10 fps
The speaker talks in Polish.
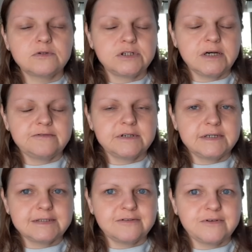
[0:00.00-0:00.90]
Ciekawa
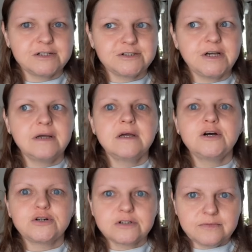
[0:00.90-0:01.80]
jestem właśnie,
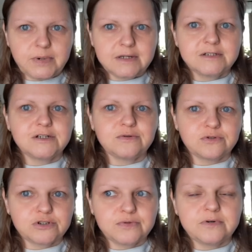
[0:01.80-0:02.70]
czy będzie
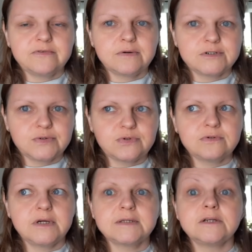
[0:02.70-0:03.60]
utrzymywał się
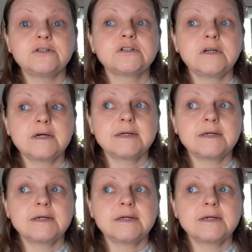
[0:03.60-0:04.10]
tutaj ten śnieg